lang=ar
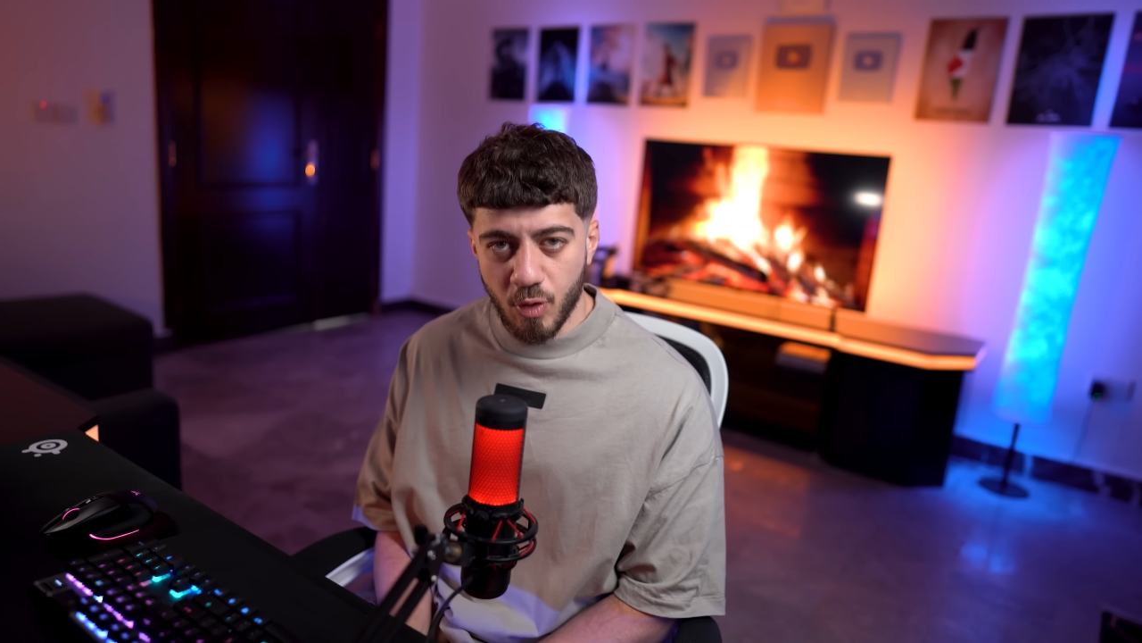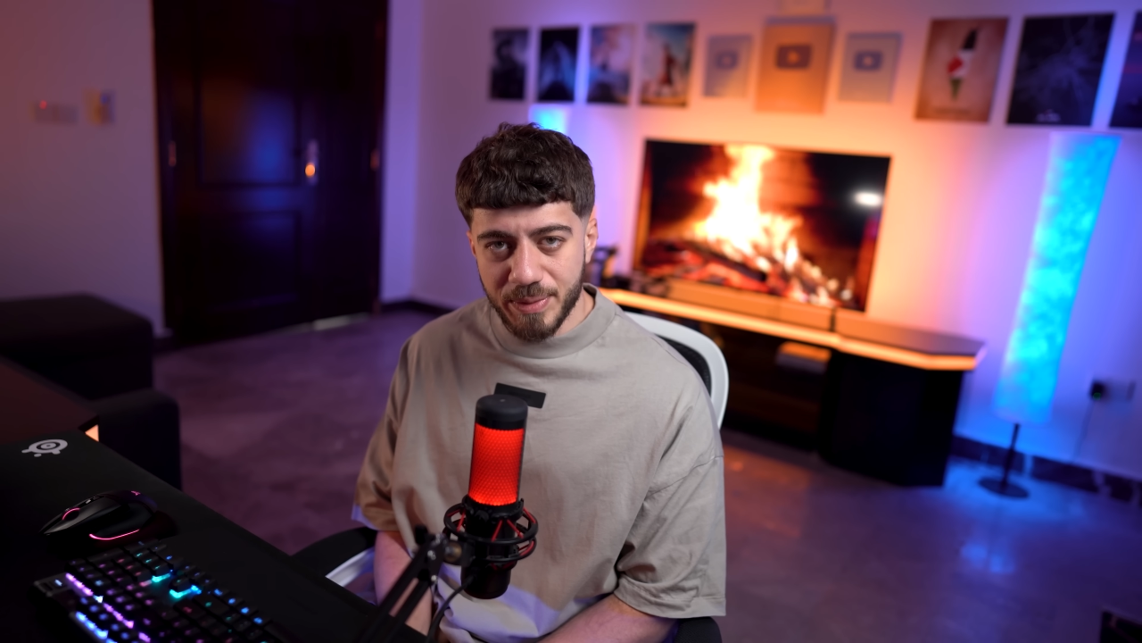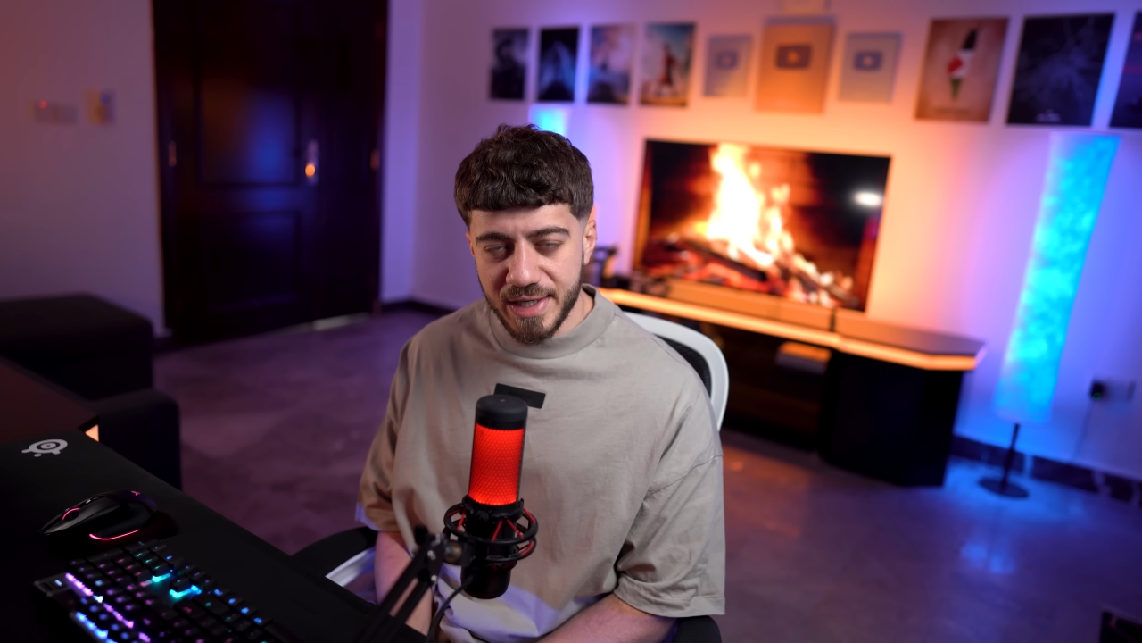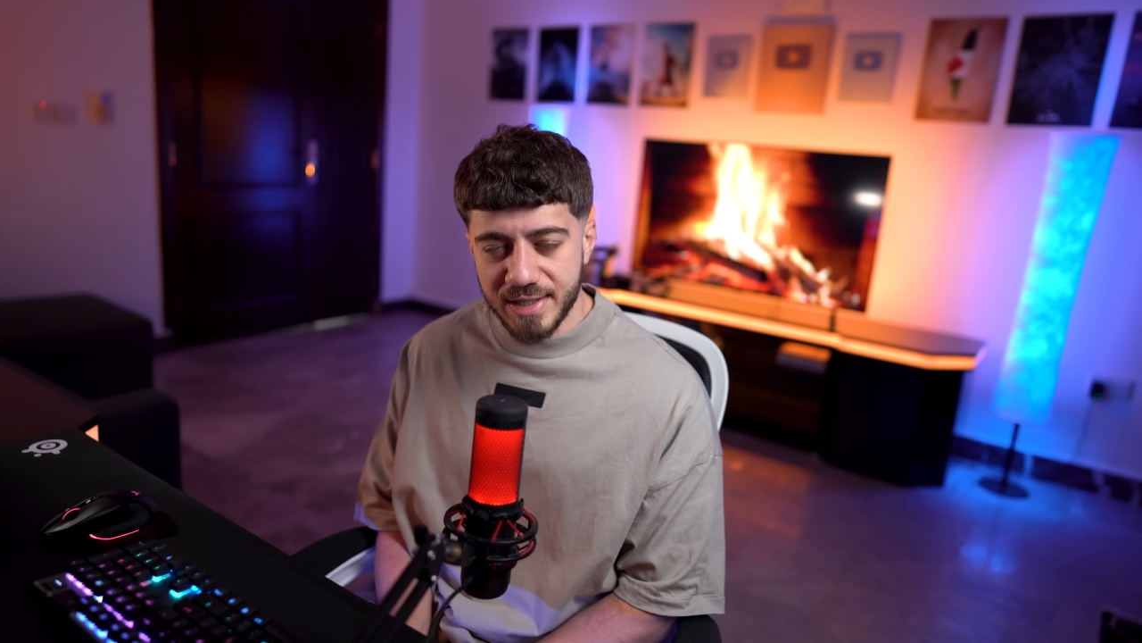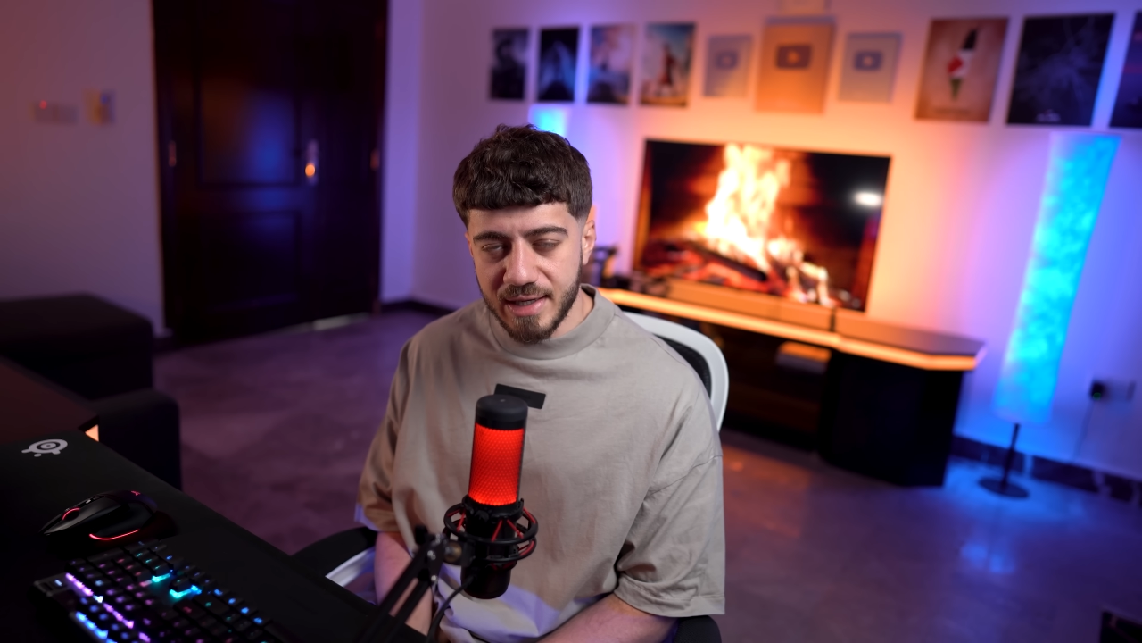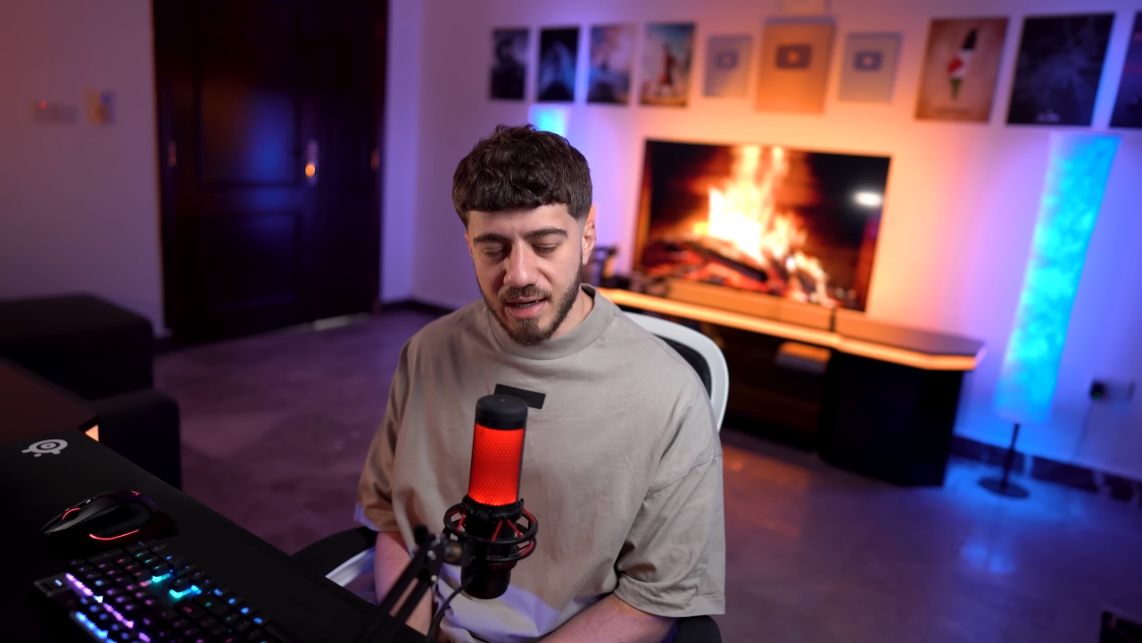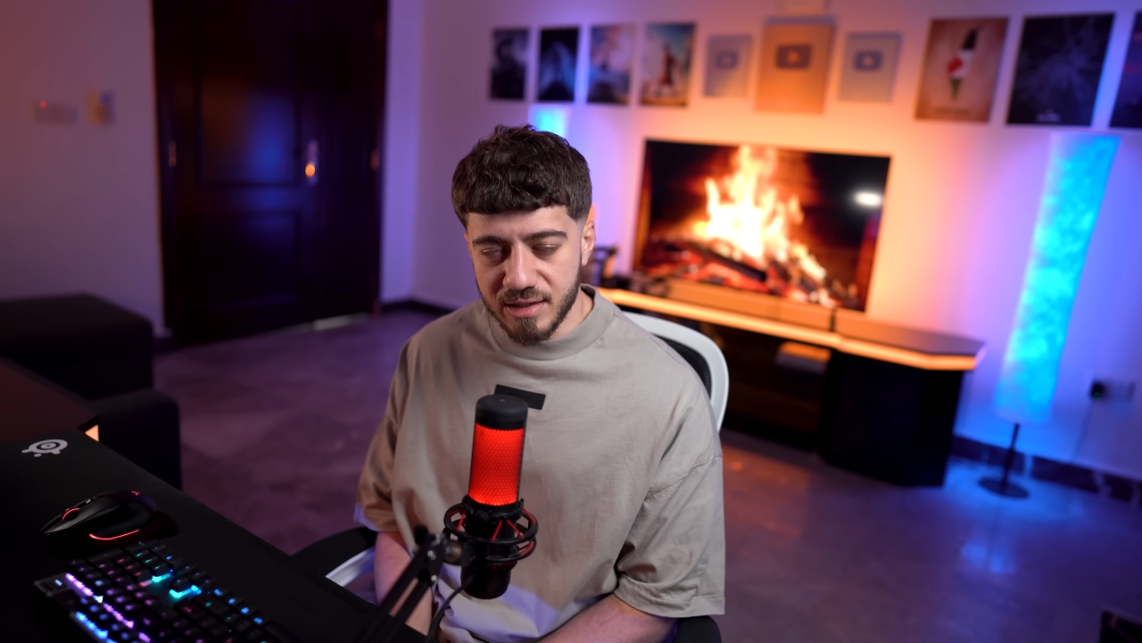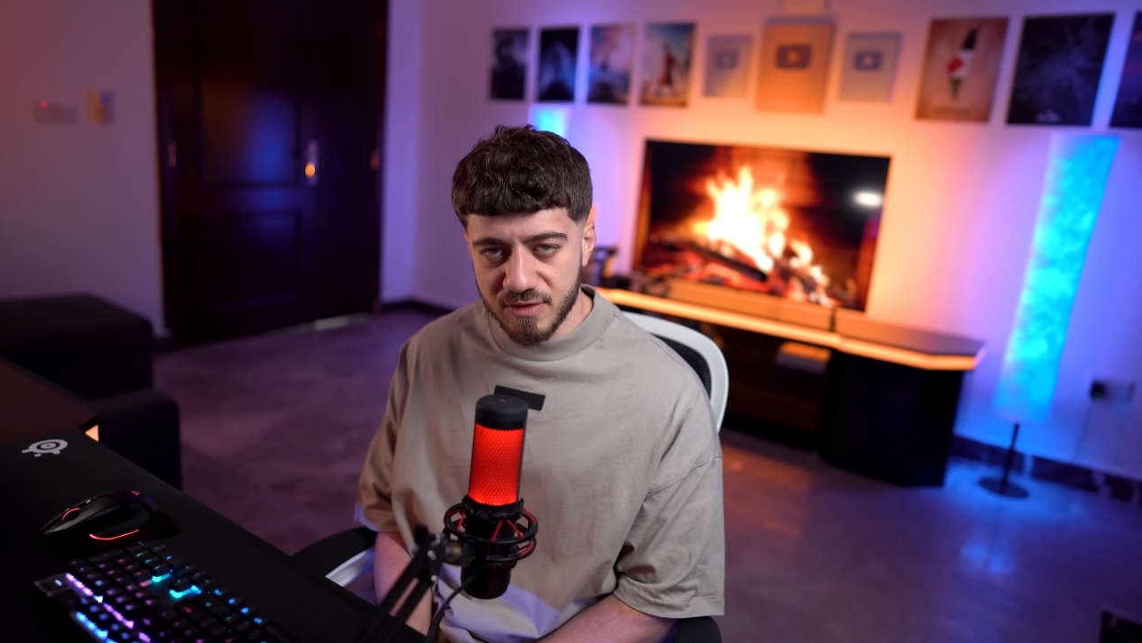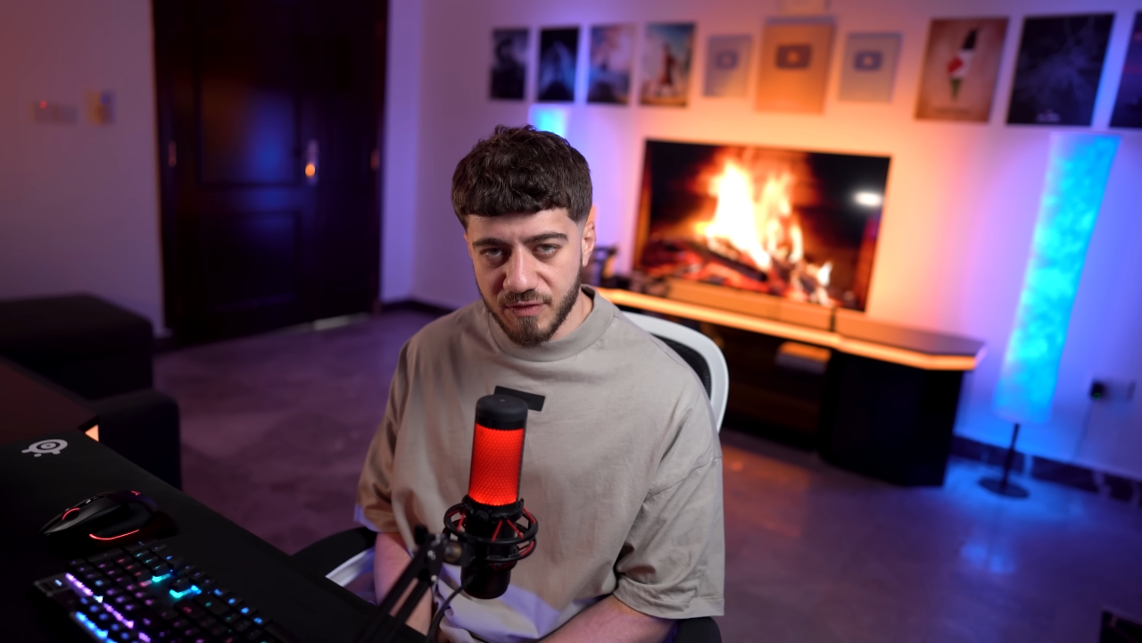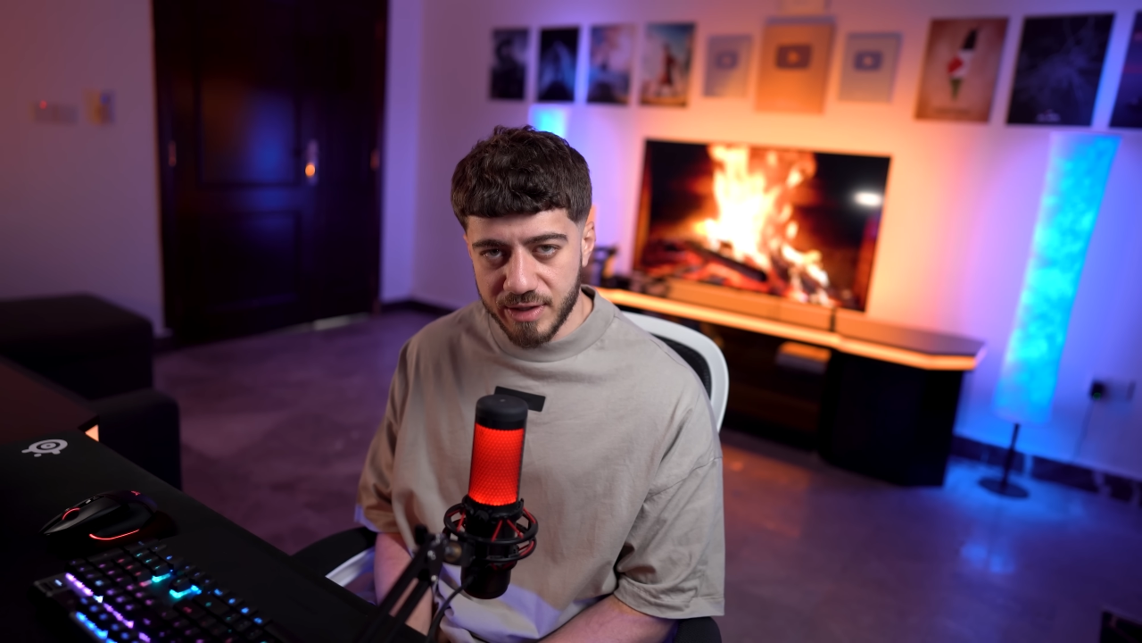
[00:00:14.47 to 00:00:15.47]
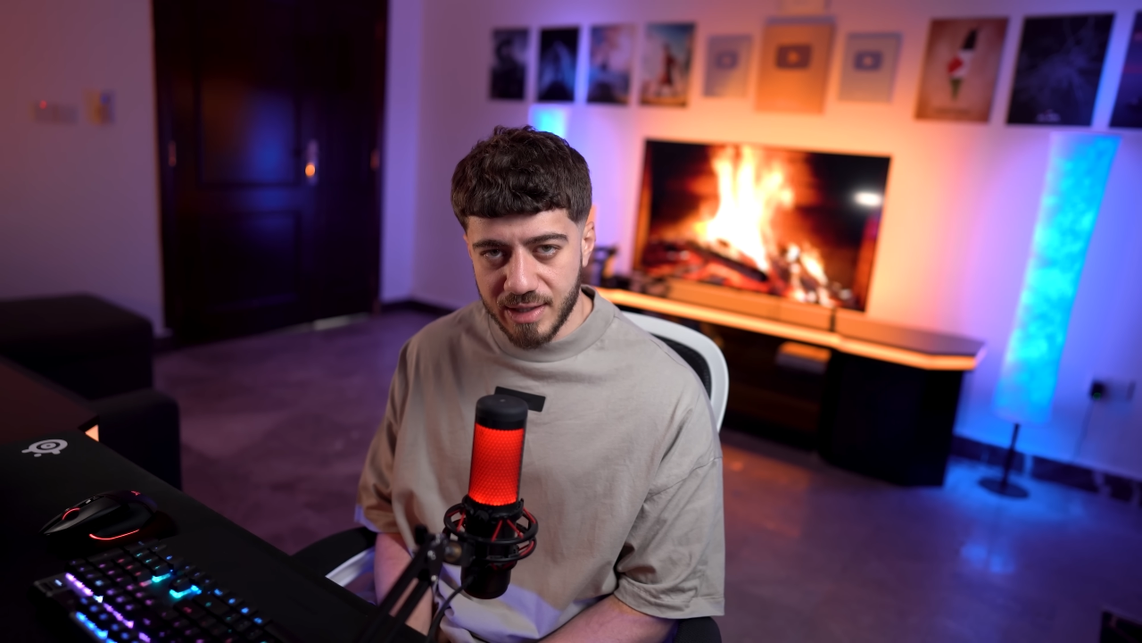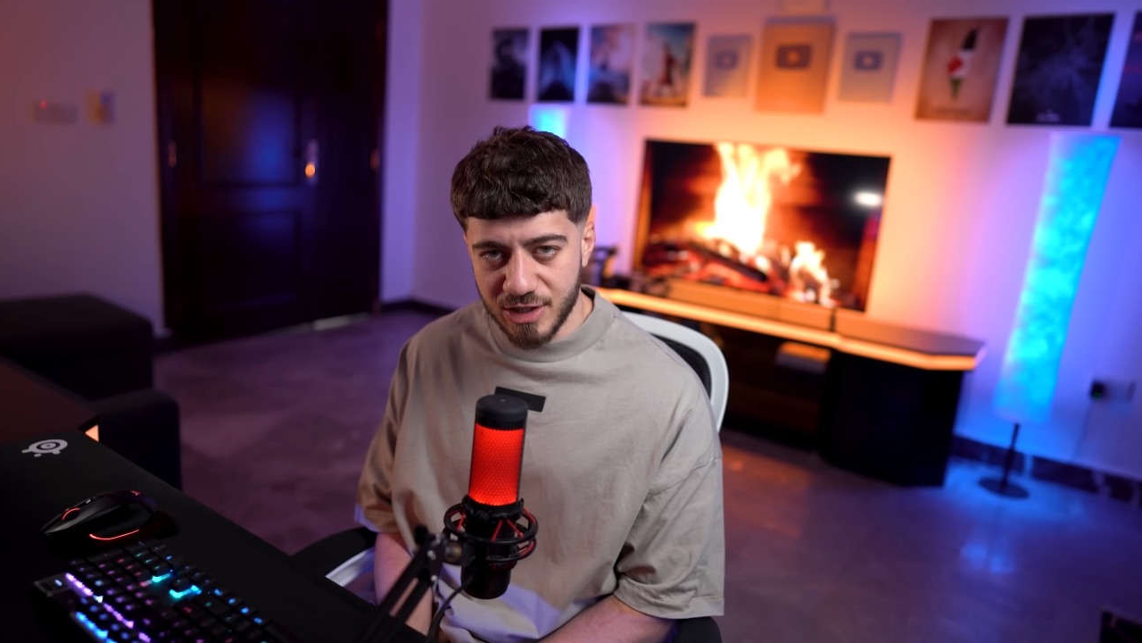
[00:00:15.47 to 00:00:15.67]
هو بيحكي الأصفر